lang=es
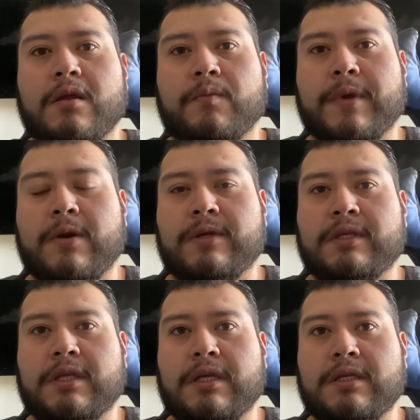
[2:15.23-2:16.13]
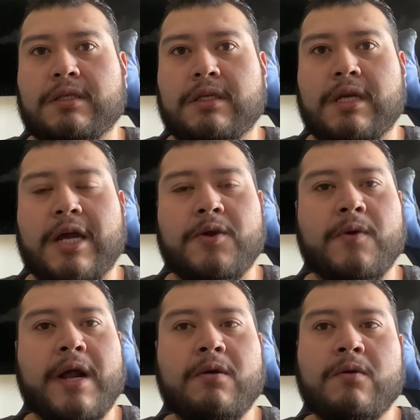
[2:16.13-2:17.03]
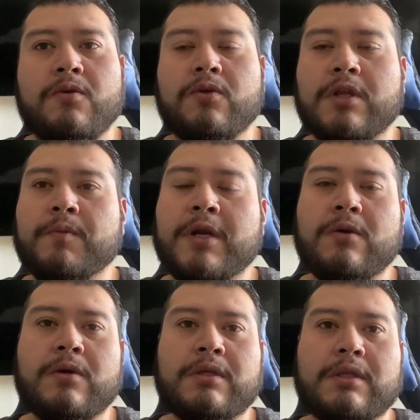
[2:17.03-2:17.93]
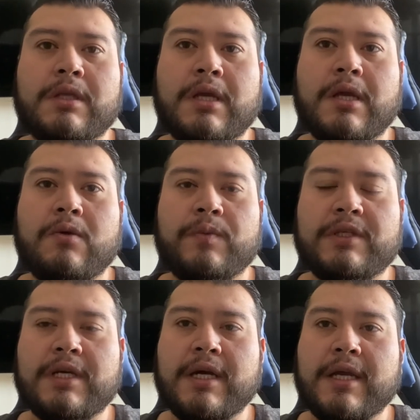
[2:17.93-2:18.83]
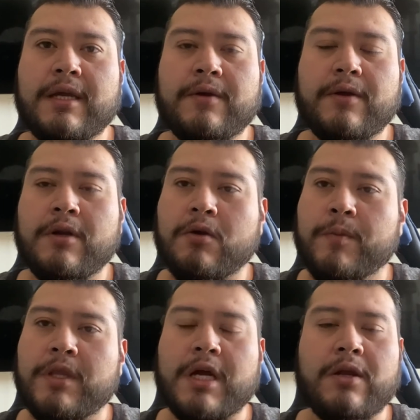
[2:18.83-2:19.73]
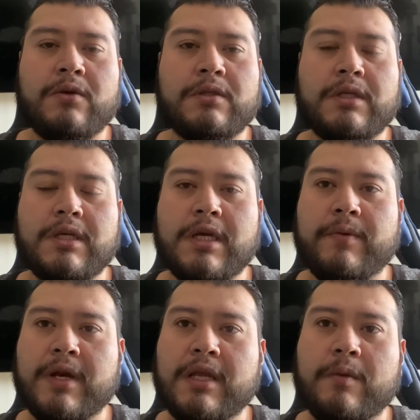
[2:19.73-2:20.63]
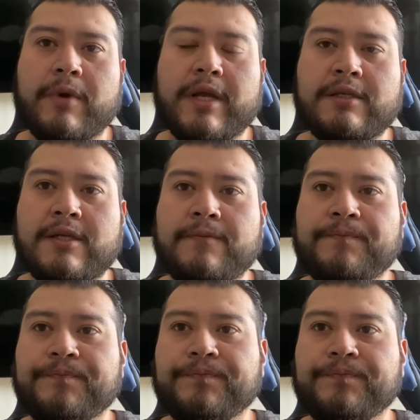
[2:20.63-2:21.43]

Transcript: Pero este, si hay algo, yo te mando este, un mensaje en los comentarios y a ver qué te parece.